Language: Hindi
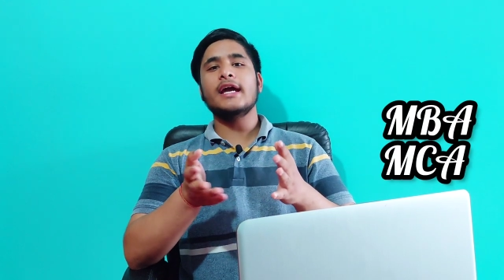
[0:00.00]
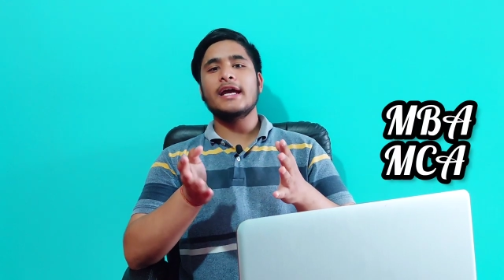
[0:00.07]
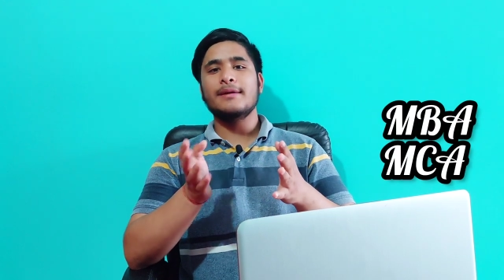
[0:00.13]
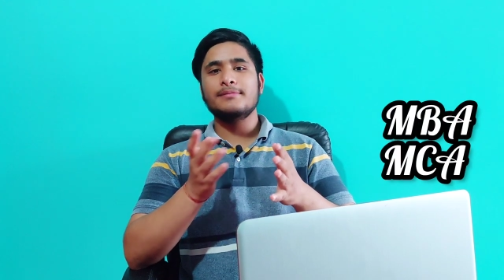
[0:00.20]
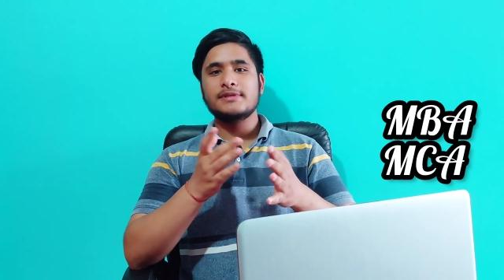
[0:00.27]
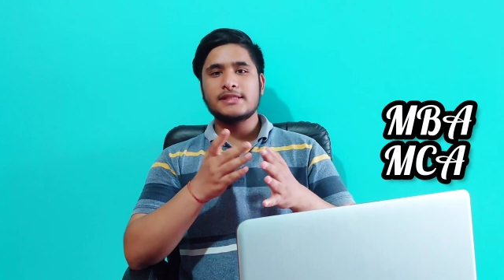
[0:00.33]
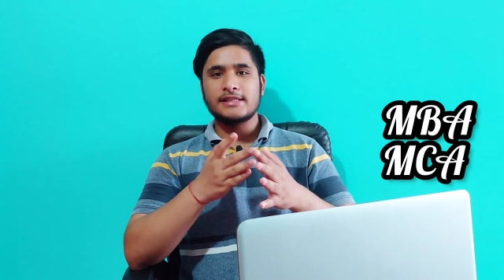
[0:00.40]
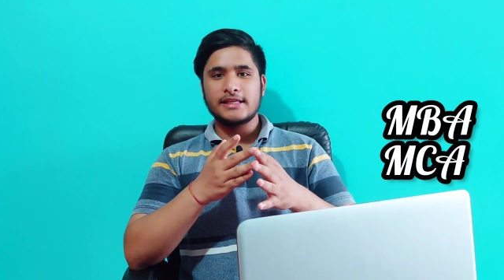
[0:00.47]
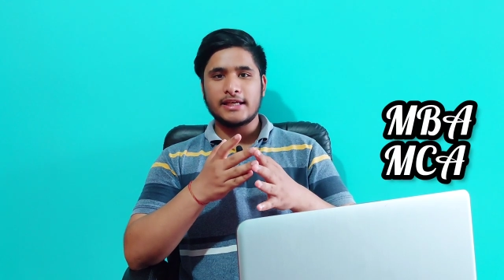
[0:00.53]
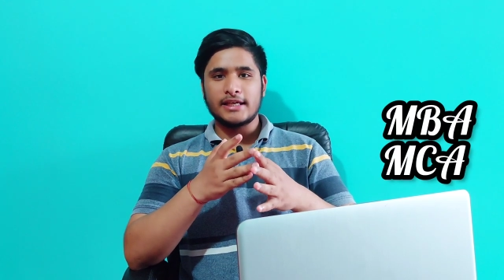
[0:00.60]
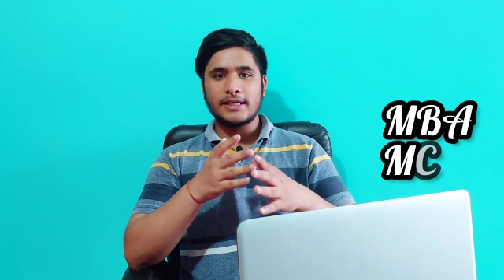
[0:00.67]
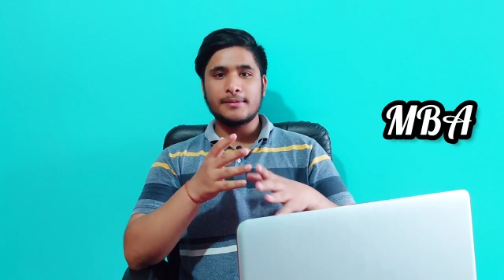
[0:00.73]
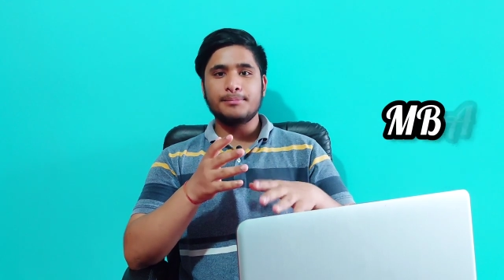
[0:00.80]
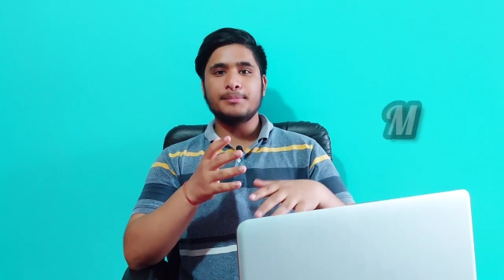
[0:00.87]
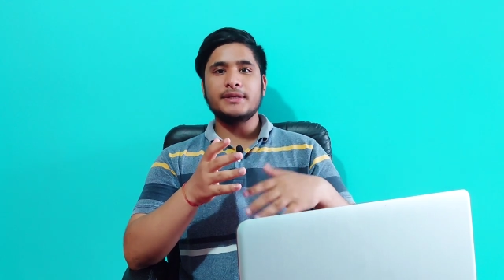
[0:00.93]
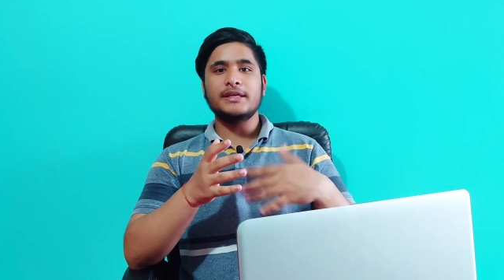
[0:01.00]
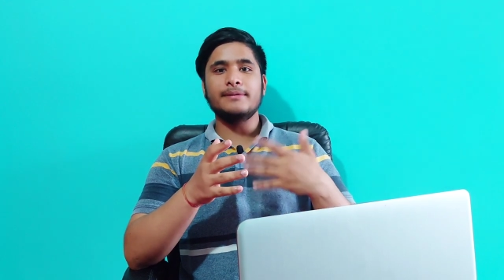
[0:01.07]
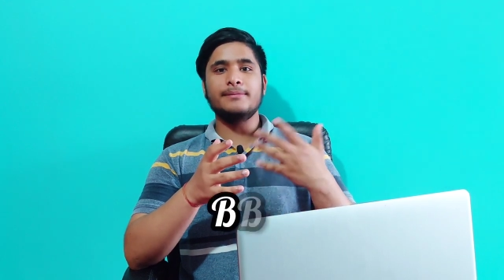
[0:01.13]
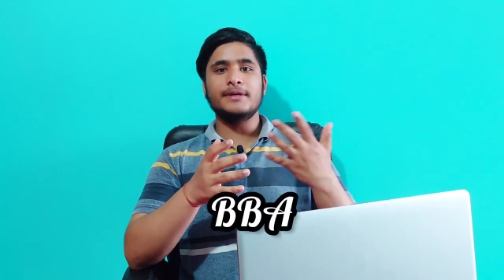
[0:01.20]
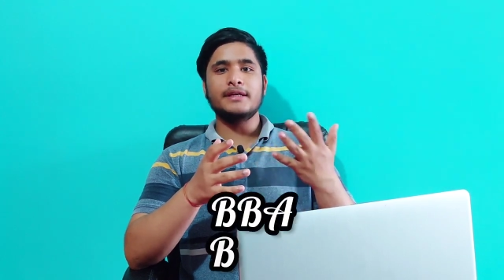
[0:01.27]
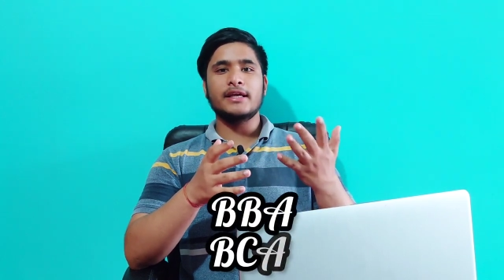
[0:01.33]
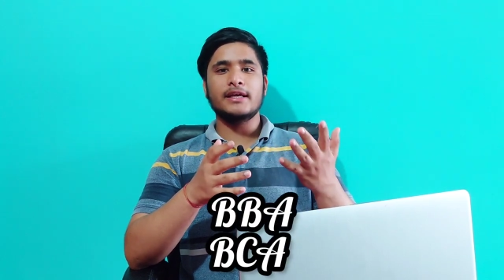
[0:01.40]
एम सी ए बी
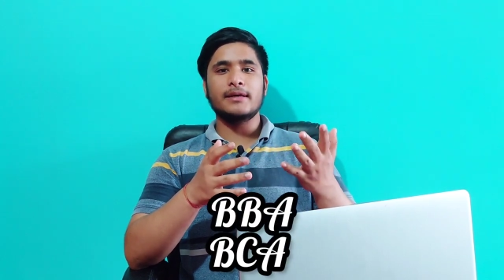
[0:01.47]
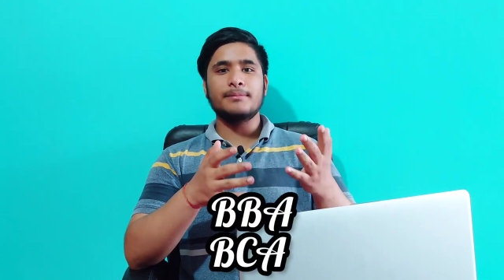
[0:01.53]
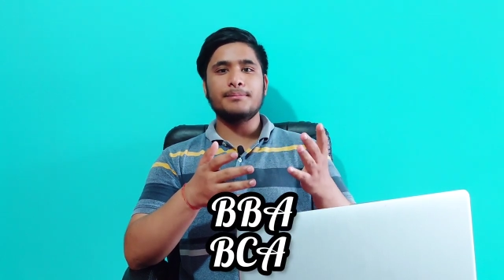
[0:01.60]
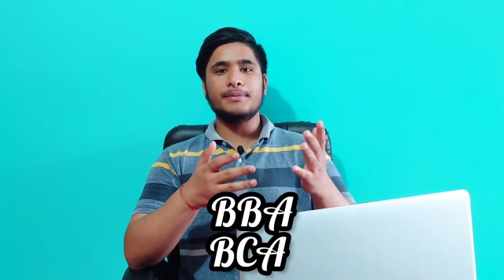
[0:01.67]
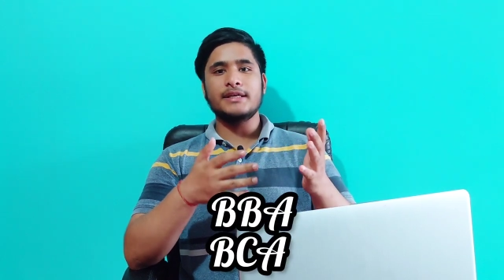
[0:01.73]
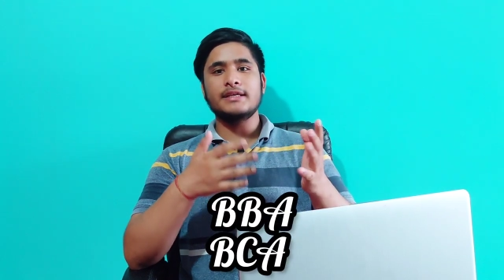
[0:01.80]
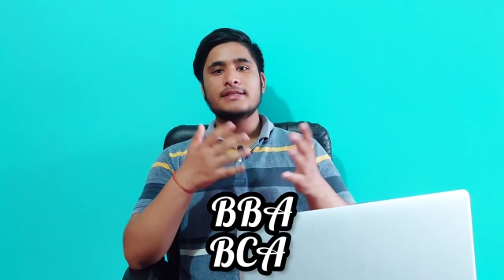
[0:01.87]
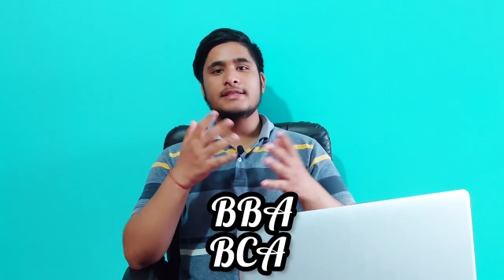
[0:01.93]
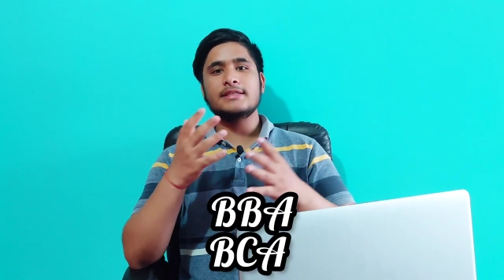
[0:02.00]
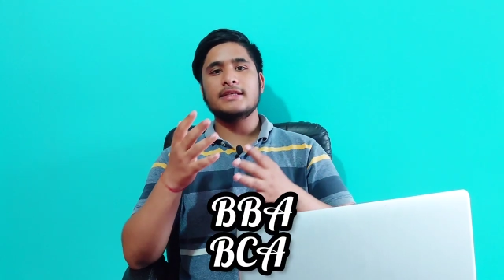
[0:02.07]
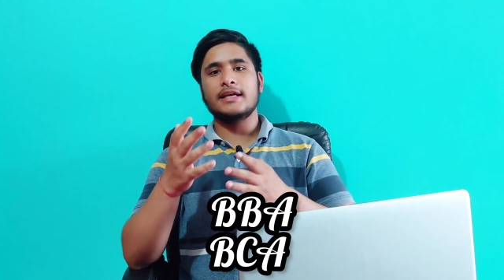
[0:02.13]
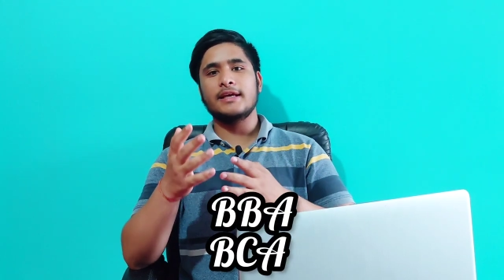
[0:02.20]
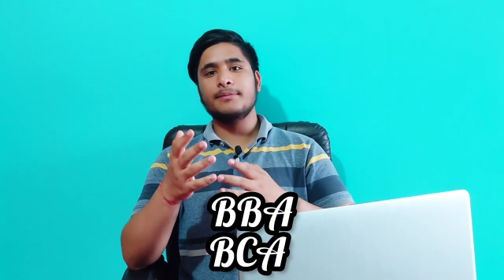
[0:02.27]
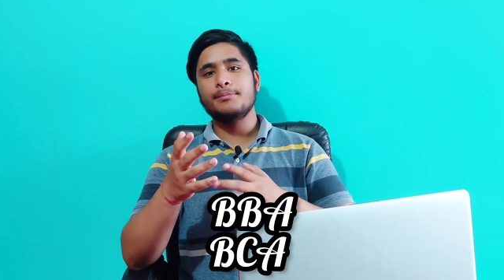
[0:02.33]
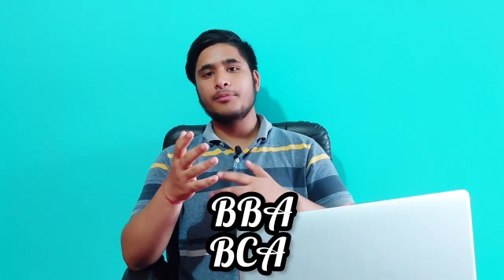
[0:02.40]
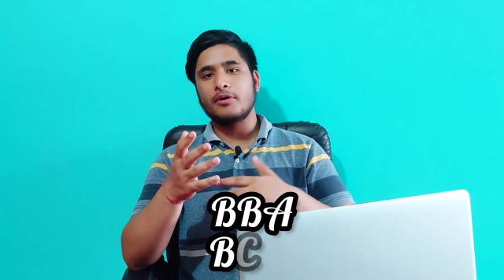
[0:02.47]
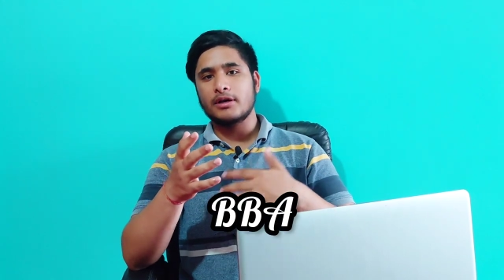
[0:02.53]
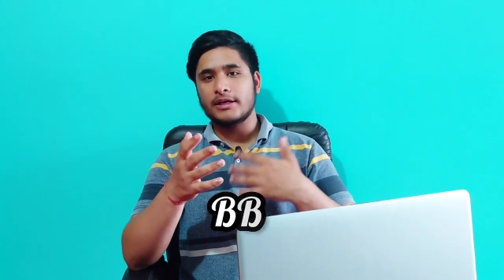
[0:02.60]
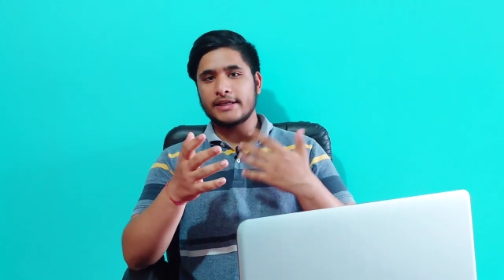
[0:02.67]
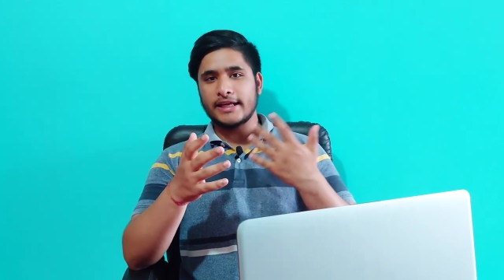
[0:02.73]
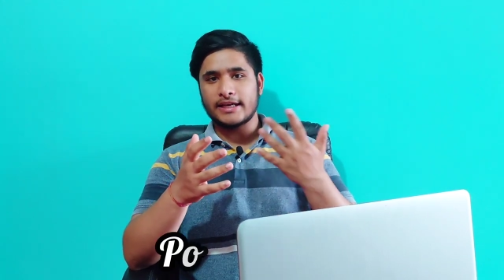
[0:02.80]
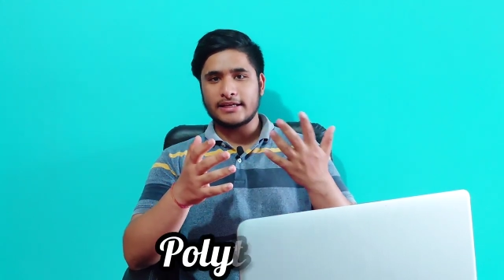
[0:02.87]
बी ए बी सी ए
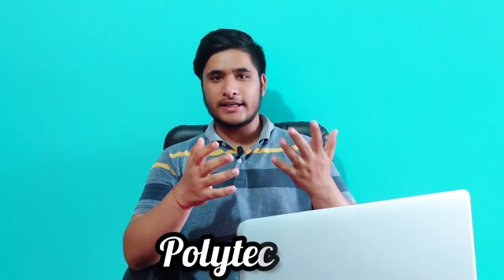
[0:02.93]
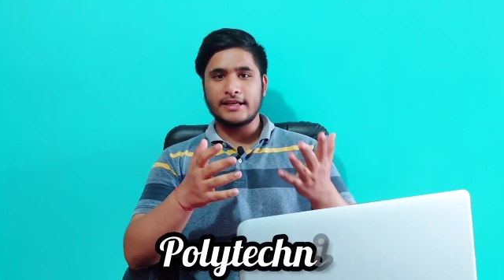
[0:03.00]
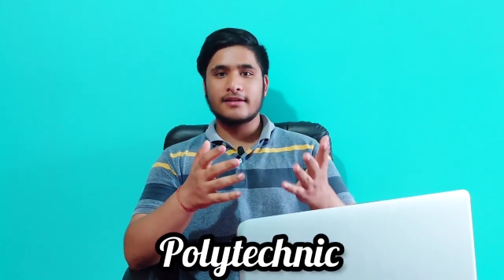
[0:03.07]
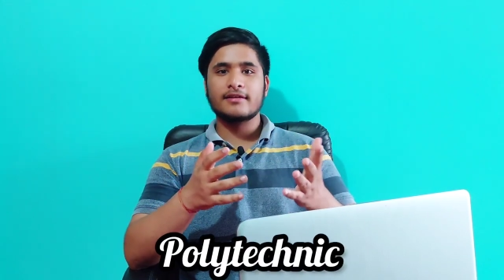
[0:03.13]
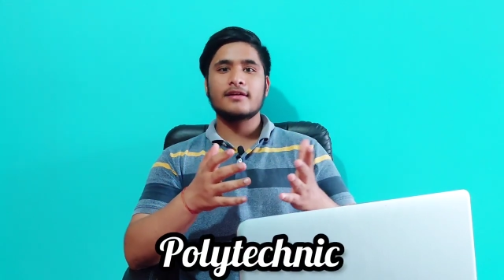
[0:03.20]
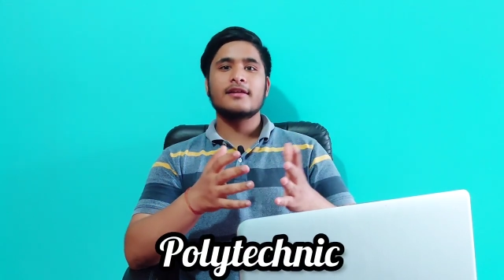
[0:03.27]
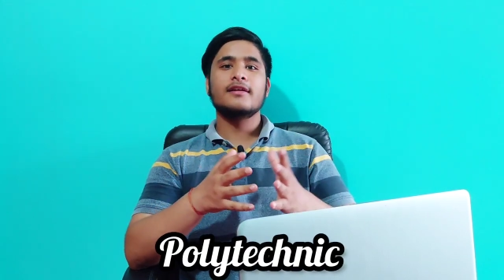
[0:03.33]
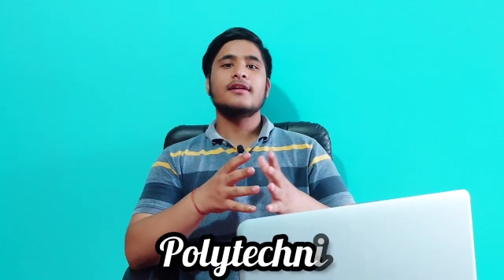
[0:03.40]
पॉलीटेक्निक